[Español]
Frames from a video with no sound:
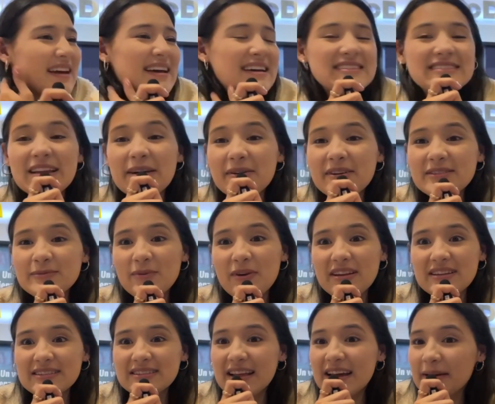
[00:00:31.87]
Esta vez
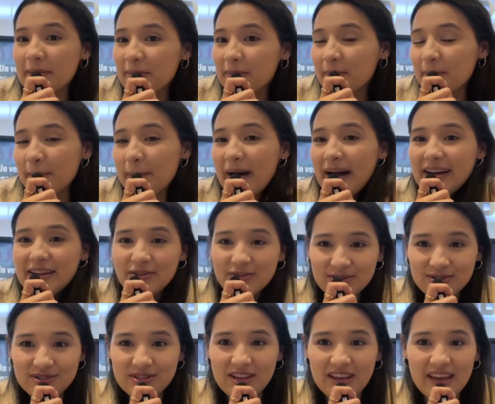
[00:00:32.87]
voy a estar
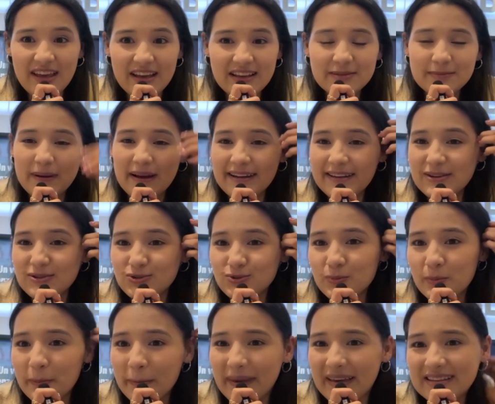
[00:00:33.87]
varios días, varios
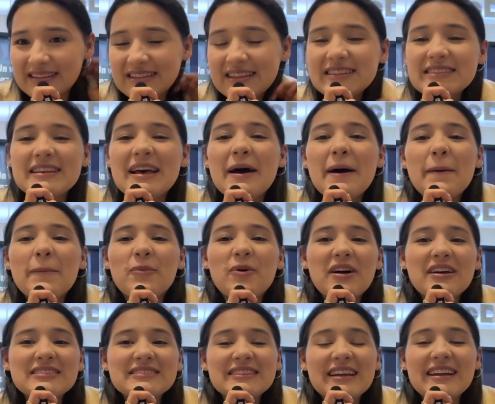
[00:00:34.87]
meses.
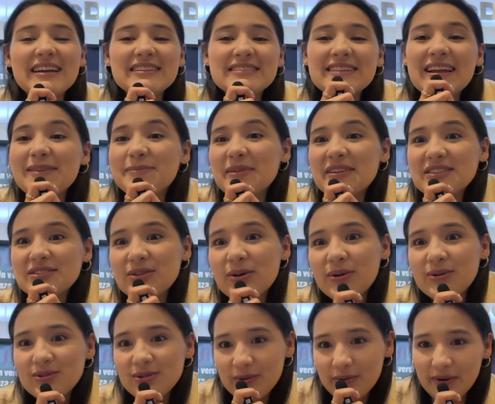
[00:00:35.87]
Voy a estar hasta el mes de
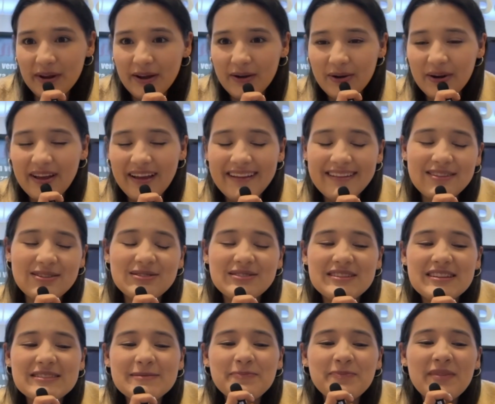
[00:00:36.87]
octubre en Corea,
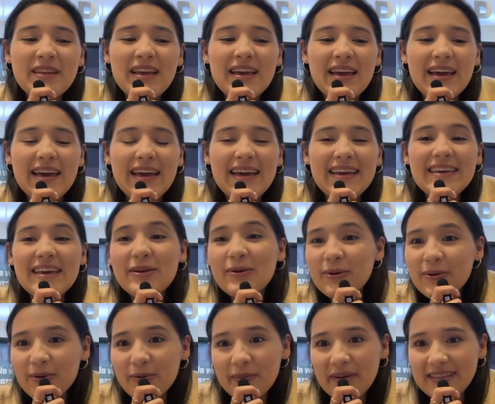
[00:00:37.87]
entonces eh, quiero
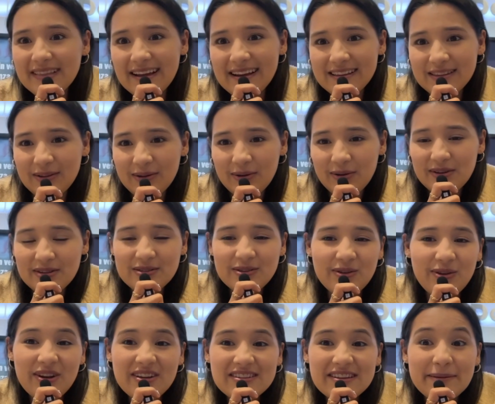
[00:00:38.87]
documentar todo
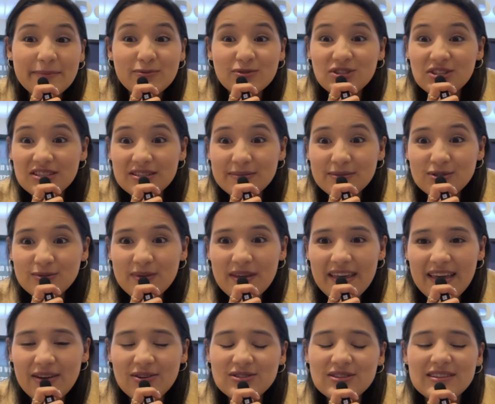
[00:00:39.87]
esto, quiero hacer muchísimos
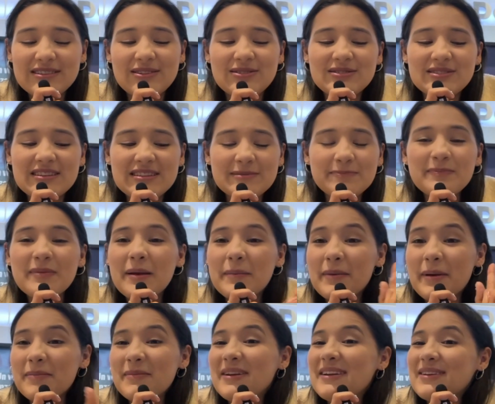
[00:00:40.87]
videos, entonces
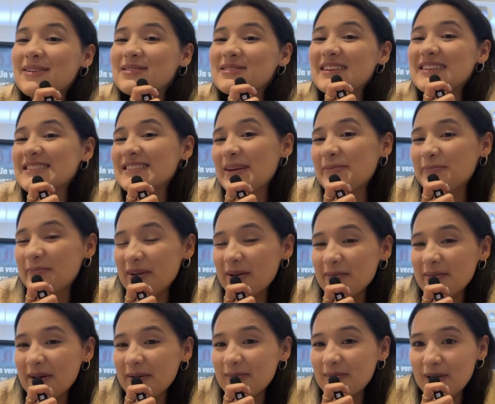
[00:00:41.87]
bienvenidos a este
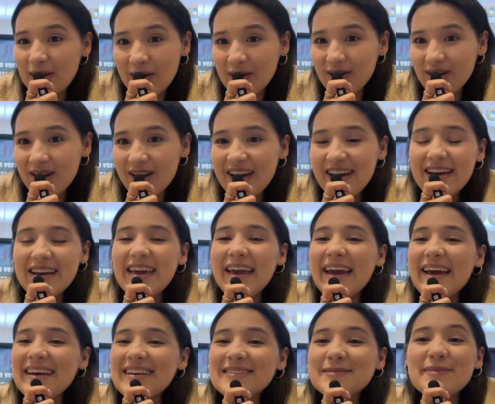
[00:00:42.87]
primer vlog
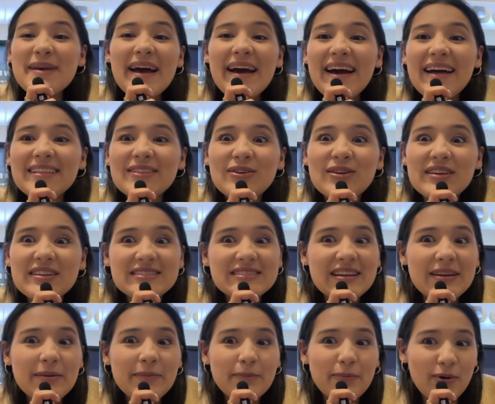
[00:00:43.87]
que es viajando
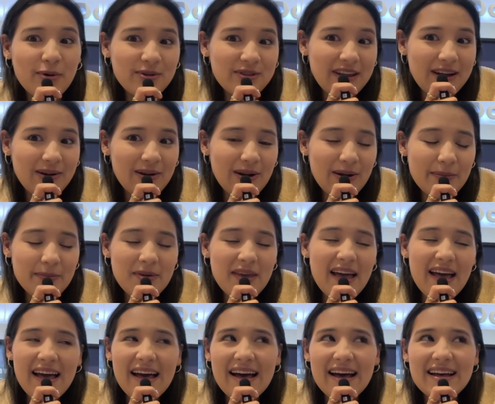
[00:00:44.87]
desde Bogotá,
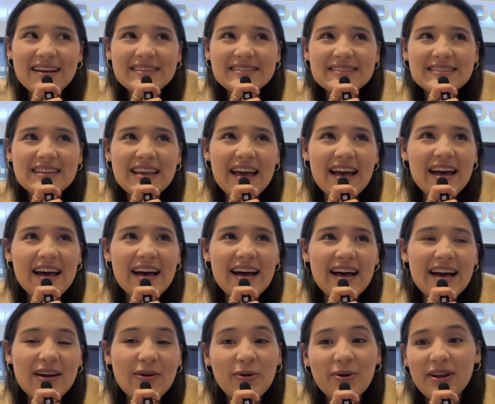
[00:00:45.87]
Colombia
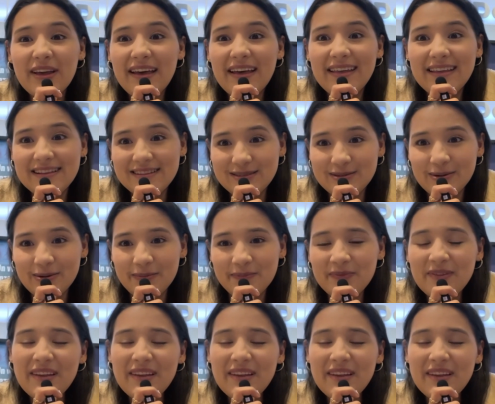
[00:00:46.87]
hacia Corea del Sur.